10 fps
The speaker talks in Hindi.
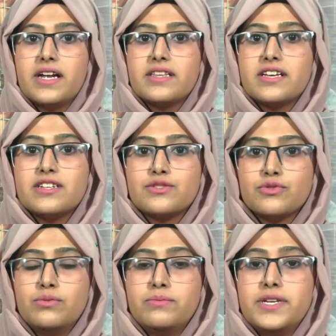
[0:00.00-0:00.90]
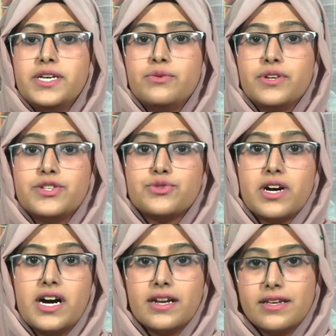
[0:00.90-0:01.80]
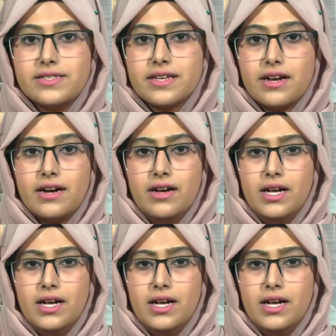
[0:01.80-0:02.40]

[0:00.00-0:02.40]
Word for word: भारत का जुल्म भी उन्हें झुका नहीं सका